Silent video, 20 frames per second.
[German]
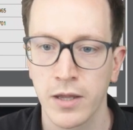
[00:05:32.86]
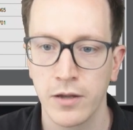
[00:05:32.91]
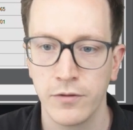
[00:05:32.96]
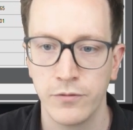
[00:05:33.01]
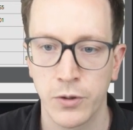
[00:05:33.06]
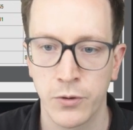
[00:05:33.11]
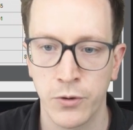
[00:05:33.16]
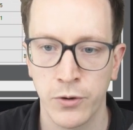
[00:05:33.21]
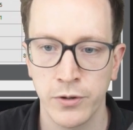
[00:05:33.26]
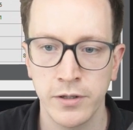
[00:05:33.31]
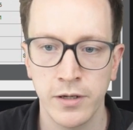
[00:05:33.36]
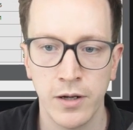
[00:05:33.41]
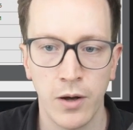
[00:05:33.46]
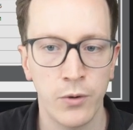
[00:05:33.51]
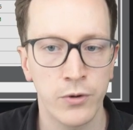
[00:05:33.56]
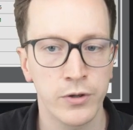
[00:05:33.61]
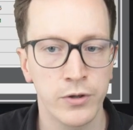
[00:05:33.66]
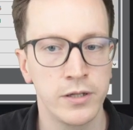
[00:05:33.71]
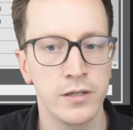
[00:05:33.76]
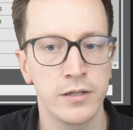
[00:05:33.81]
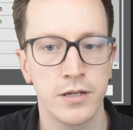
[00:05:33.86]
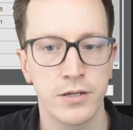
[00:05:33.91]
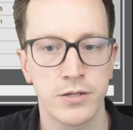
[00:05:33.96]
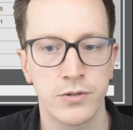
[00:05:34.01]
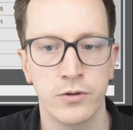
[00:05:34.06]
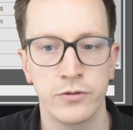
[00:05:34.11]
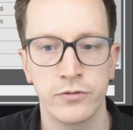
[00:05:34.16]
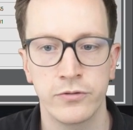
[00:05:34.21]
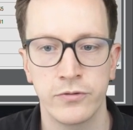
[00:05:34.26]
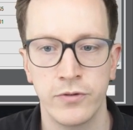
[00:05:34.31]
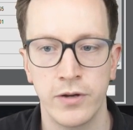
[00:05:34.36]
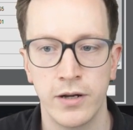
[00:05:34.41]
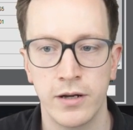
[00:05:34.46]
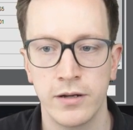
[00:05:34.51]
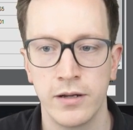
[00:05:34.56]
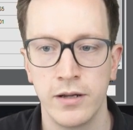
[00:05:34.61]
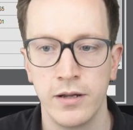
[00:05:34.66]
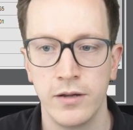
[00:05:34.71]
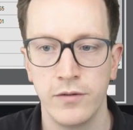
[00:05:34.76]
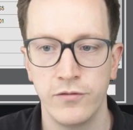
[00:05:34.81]
Wir können auch hier in der
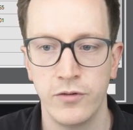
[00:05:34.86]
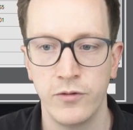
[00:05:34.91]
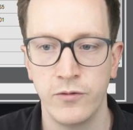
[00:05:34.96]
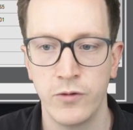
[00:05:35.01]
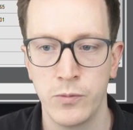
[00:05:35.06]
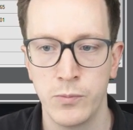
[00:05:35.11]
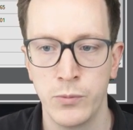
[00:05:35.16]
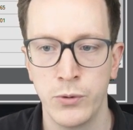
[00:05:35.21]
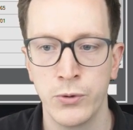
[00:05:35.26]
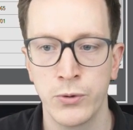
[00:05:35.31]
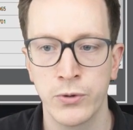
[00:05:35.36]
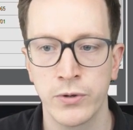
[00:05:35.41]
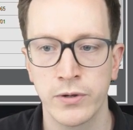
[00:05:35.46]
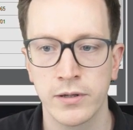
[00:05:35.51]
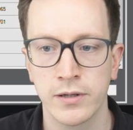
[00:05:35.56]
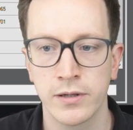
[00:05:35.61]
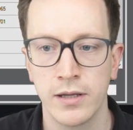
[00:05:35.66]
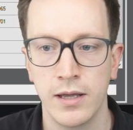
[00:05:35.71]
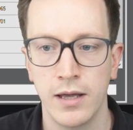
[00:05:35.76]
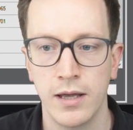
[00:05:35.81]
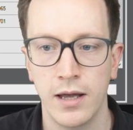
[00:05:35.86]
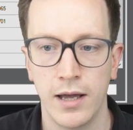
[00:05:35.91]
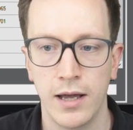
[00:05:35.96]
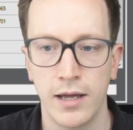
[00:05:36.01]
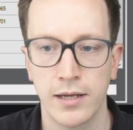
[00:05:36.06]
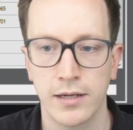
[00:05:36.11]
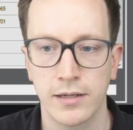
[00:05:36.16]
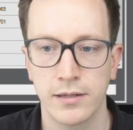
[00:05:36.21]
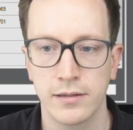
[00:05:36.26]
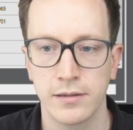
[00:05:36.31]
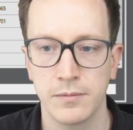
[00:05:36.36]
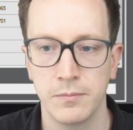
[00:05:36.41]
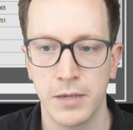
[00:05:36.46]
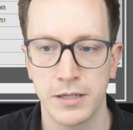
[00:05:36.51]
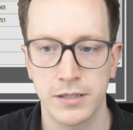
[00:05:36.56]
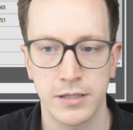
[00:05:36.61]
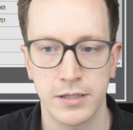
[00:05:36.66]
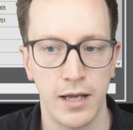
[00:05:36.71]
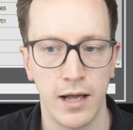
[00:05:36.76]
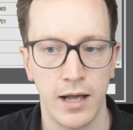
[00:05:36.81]
Software, wenn wir mögen, einen
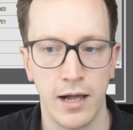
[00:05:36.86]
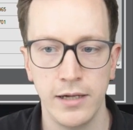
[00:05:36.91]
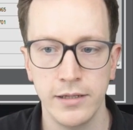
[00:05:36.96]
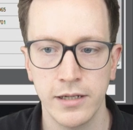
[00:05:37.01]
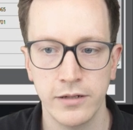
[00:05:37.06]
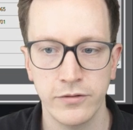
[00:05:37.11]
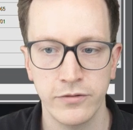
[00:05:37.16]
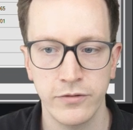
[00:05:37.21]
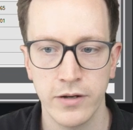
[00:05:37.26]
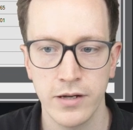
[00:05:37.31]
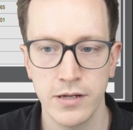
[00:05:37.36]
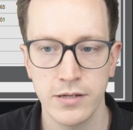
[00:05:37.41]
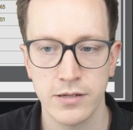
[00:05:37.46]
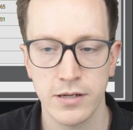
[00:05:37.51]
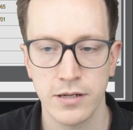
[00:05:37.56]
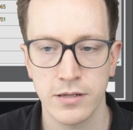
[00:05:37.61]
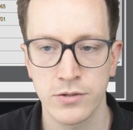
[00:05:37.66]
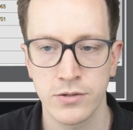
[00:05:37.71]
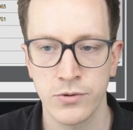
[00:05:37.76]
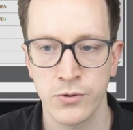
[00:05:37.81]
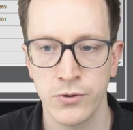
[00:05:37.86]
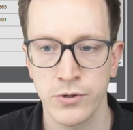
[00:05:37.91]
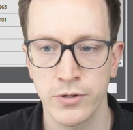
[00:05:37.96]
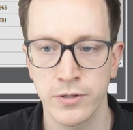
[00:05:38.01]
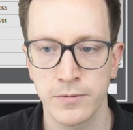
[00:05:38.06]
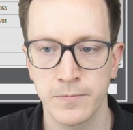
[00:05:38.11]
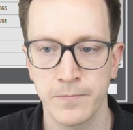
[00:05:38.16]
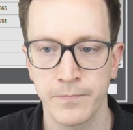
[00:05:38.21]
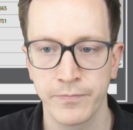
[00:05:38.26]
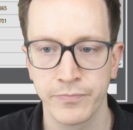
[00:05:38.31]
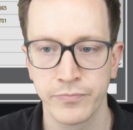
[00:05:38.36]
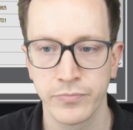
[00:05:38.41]
Materialnachweis erzeugen.